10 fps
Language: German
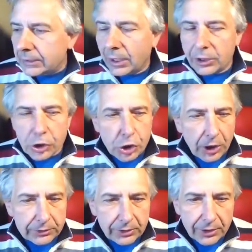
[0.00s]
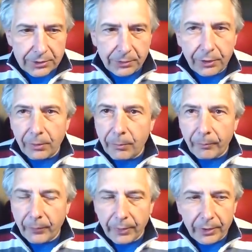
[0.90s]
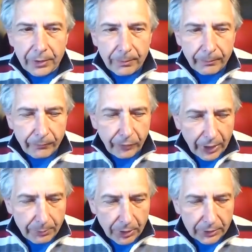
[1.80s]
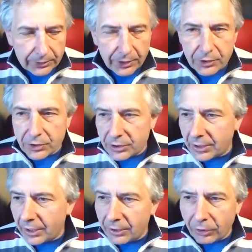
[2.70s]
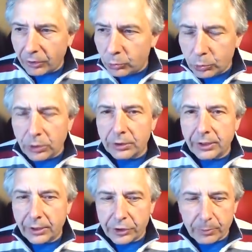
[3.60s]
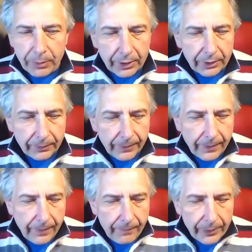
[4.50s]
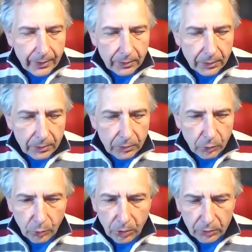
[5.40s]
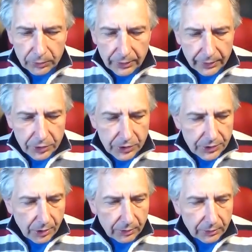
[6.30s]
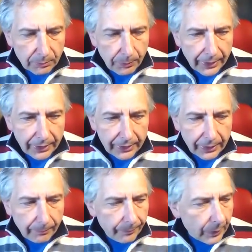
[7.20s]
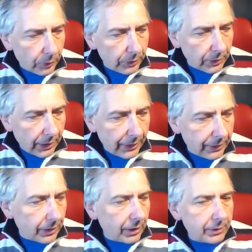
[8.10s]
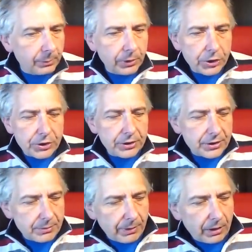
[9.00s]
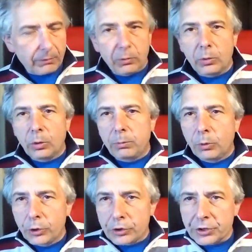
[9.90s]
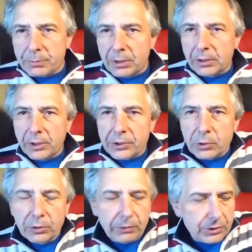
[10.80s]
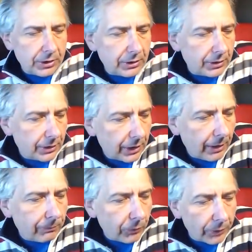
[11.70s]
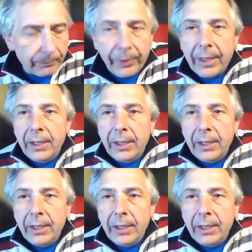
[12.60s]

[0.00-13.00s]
dann stank das wie im, die im Freibad, also in einer unerträglichen Menge. Äh, Chlor und ähnliche Sachen beigegeben und einige hatten berichtet, es wäre wohl auch Beruhigungsmittel ins Grundwasser ge gekippt worden.